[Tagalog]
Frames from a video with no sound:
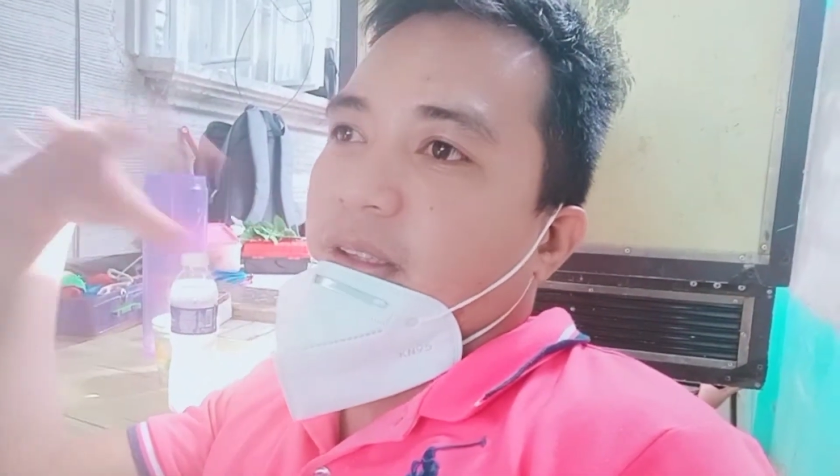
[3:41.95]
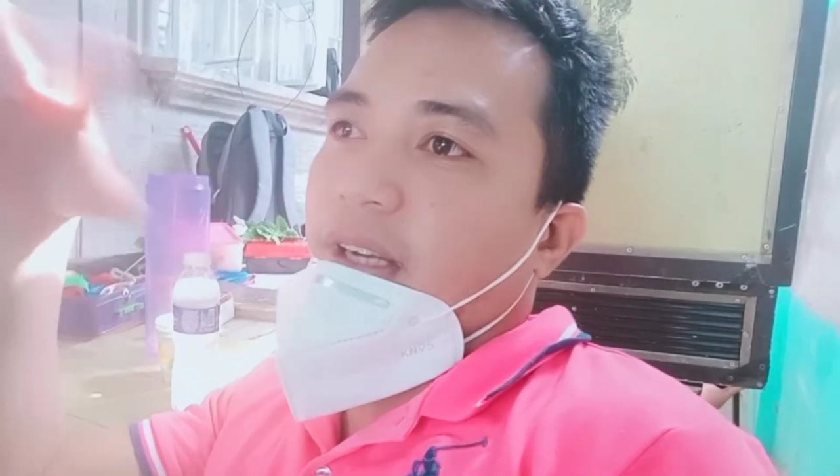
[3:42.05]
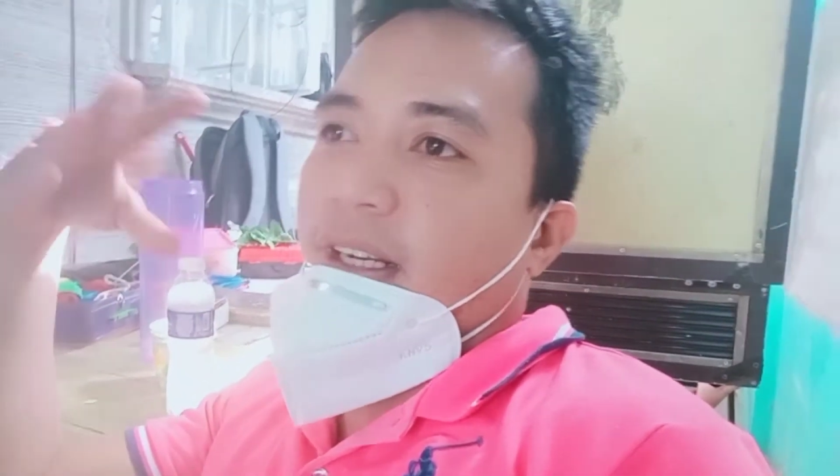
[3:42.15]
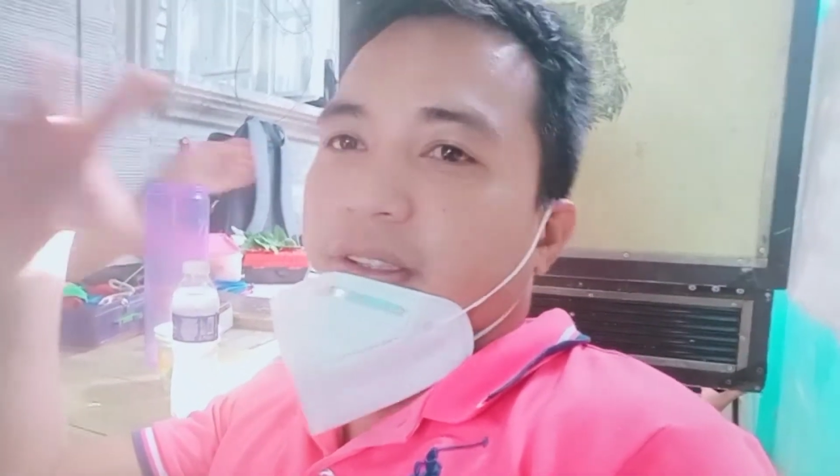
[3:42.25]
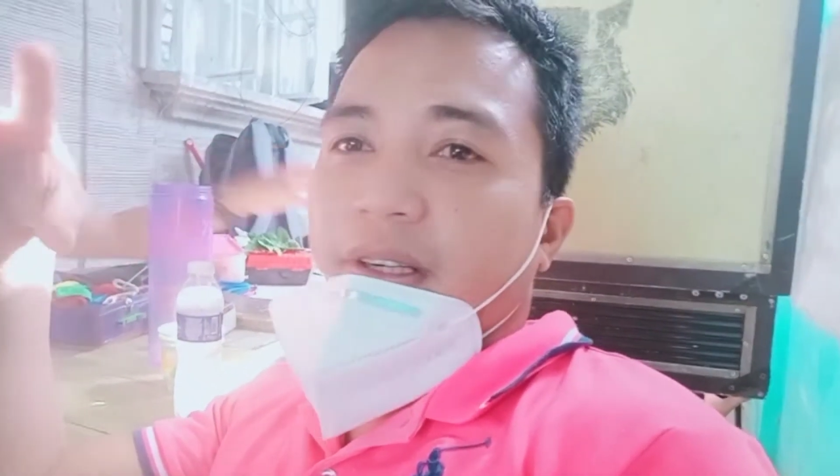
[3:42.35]

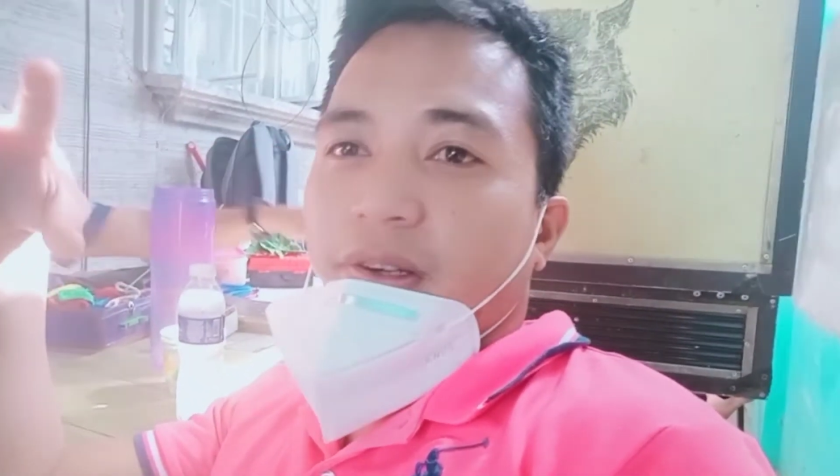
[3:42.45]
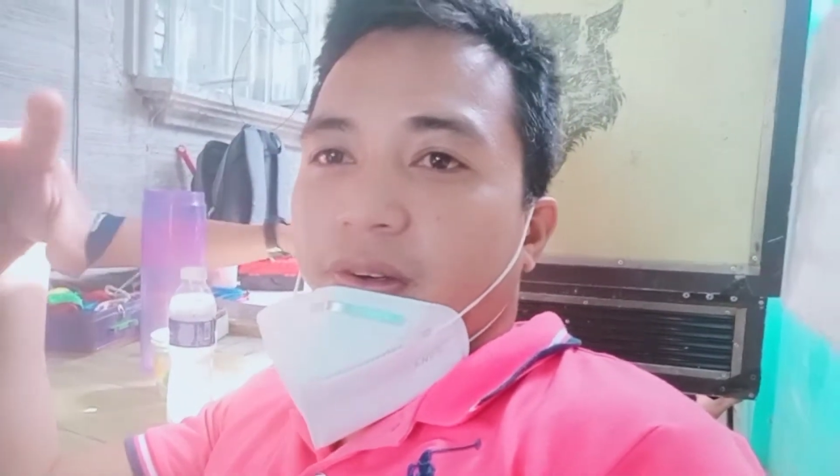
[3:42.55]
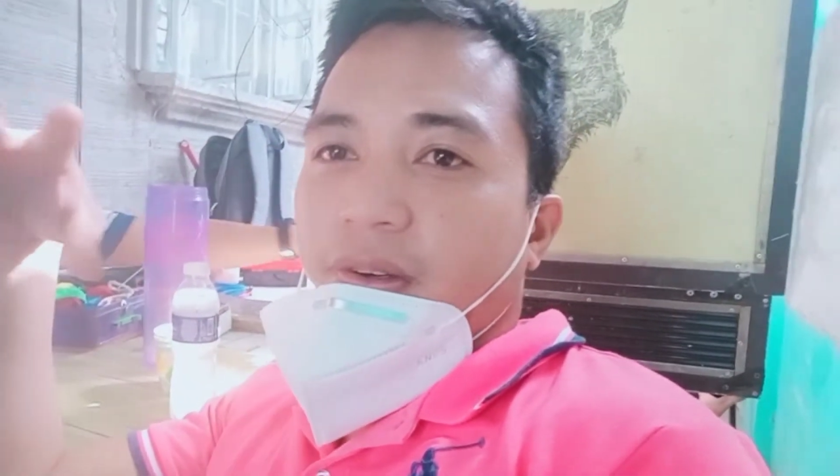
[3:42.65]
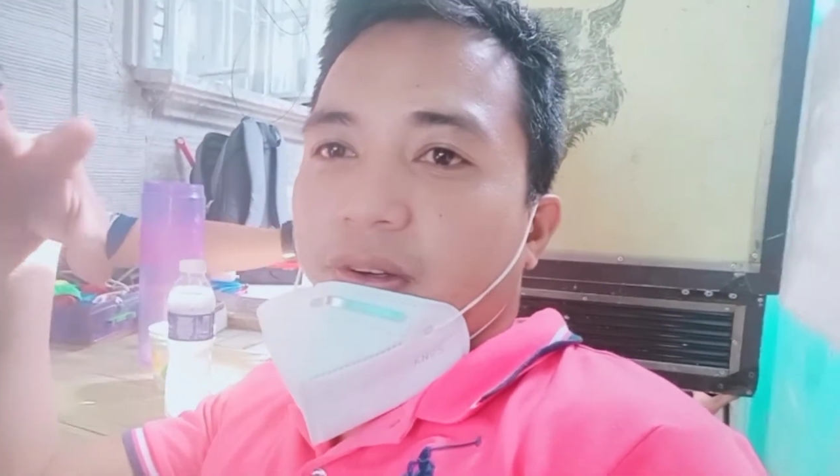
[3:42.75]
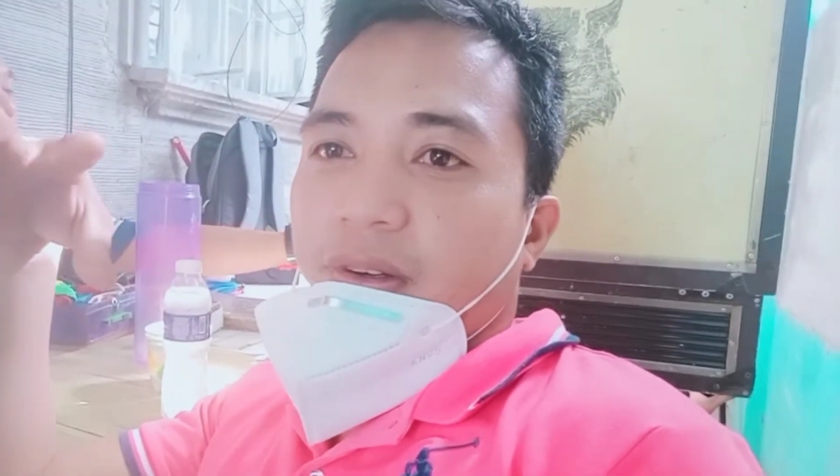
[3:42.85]
lugar nyo
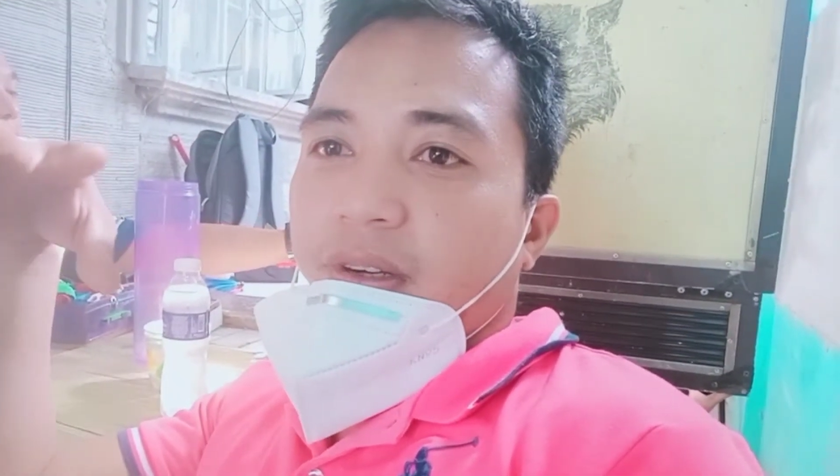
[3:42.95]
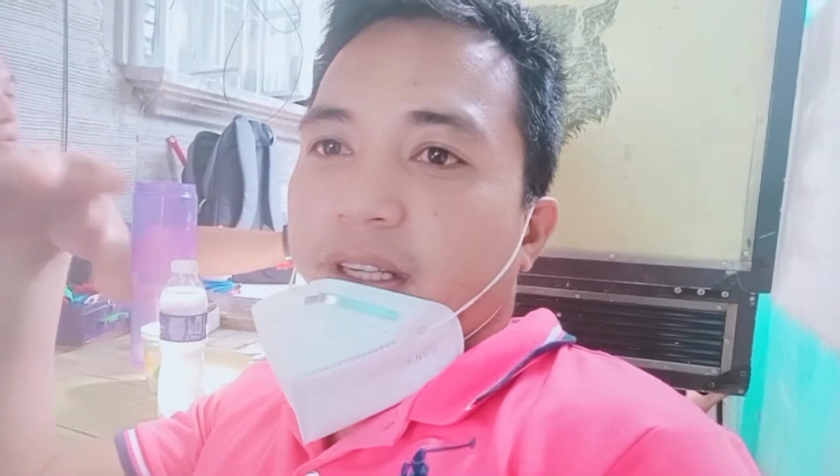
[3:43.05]
kung